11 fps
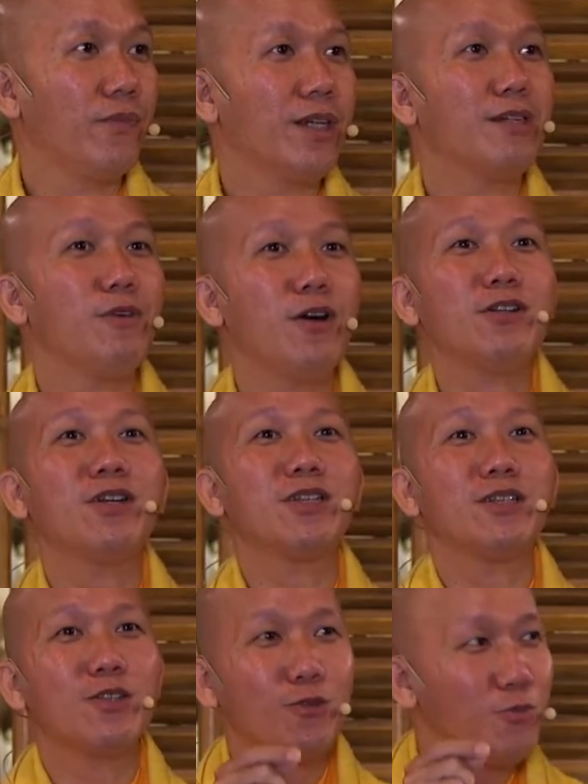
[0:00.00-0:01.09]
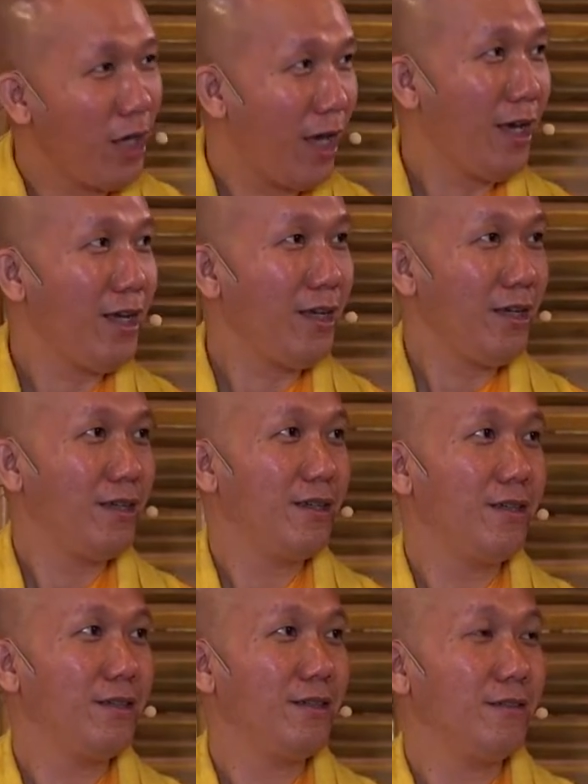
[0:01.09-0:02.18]
chứ cái món đó thì nó cũng dễ
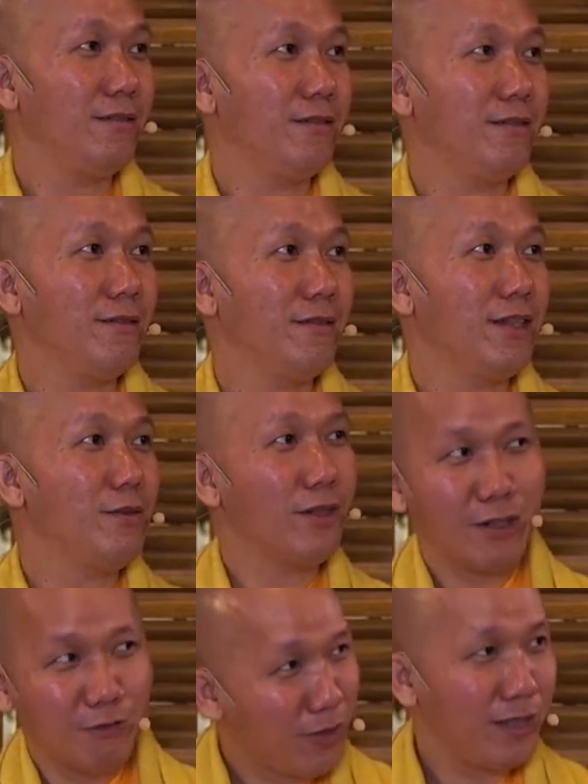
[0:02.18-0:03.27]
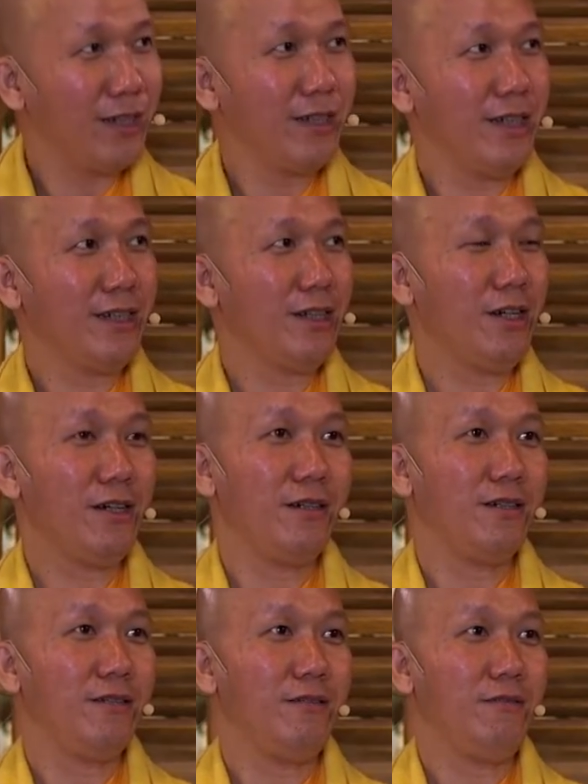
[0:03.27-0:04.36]
nhưng mà nó không có dừng lại ở đó